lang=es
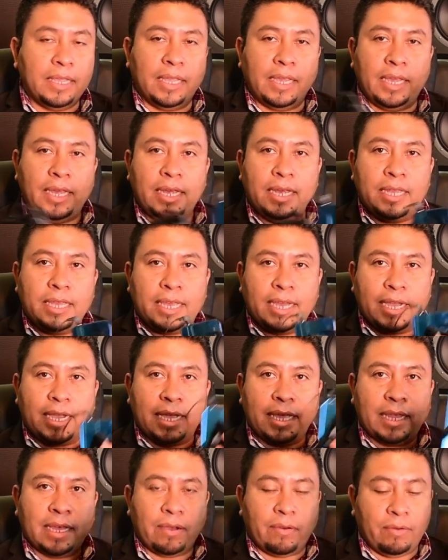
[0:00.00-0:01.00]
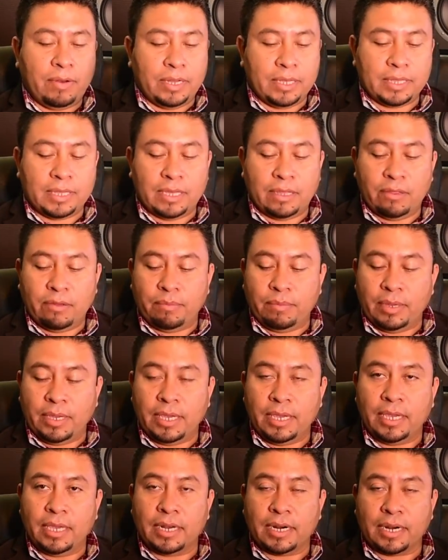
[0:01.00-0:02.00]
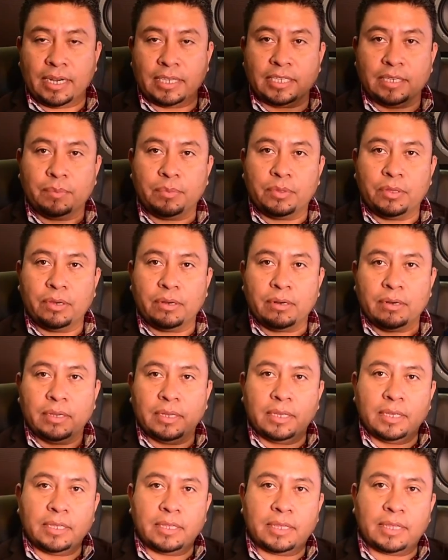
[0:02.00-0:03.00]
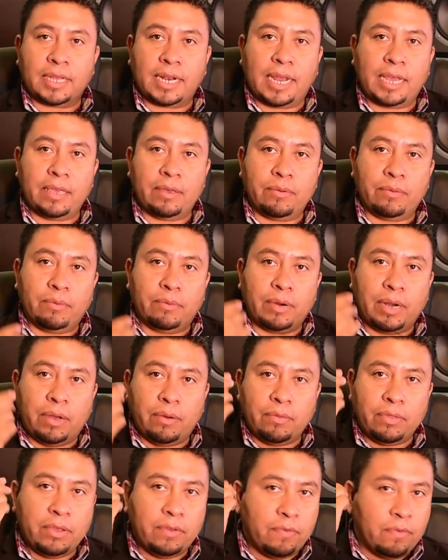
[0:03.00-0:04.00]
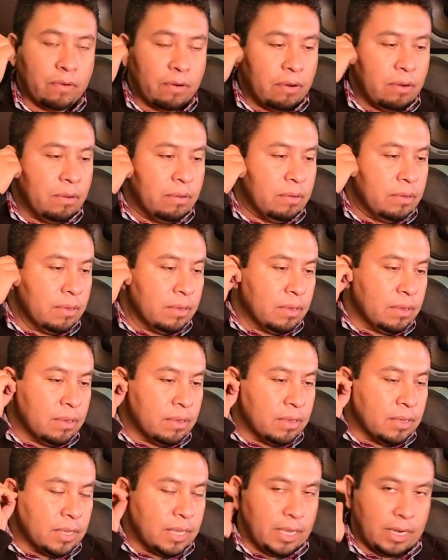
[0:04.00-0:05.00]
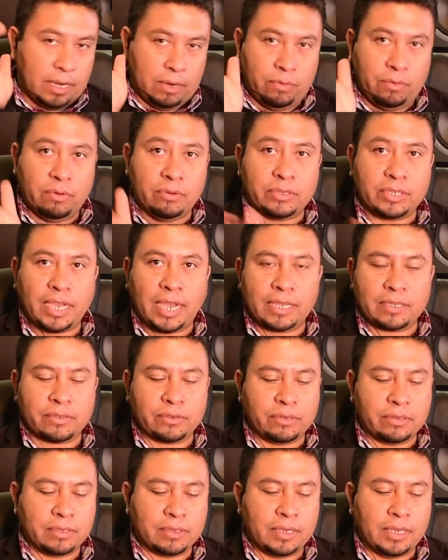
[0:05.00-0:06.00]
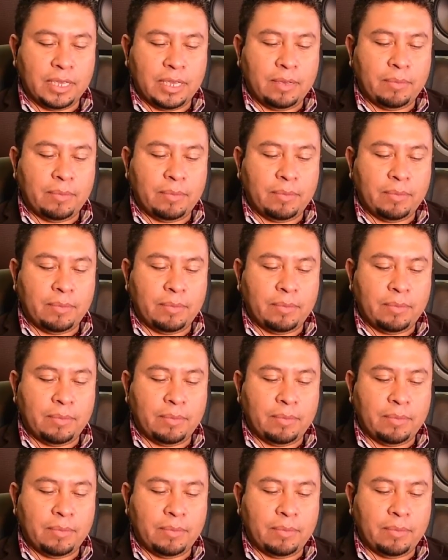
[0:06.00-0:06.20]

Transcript: y ya queda conectado mi receptor trae un audífono en algunos casos